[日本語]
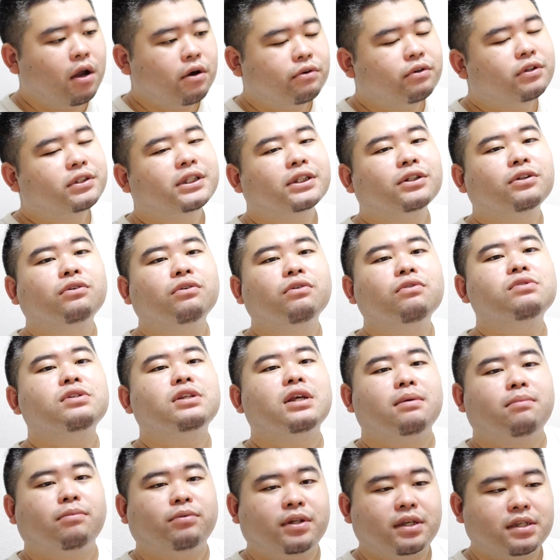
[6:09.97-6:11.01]
ふるさと納
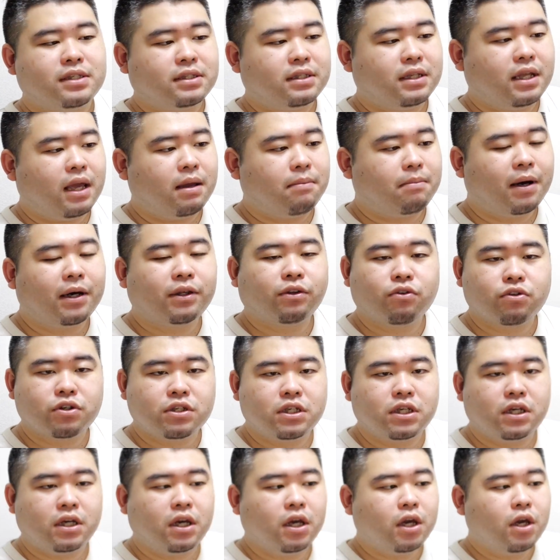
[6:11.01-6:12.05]
税でもですね、毎
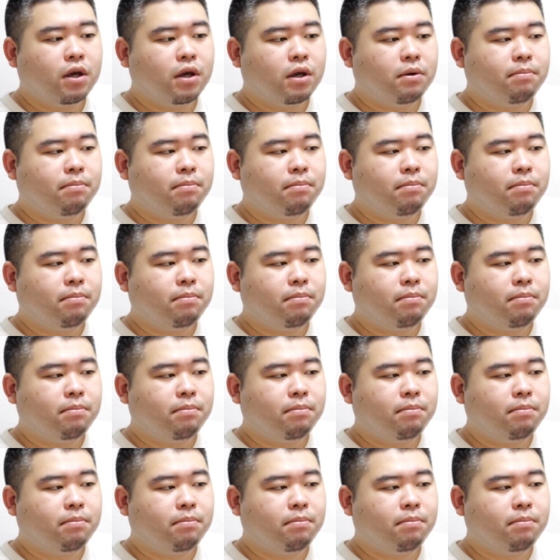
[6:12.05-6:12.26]
年、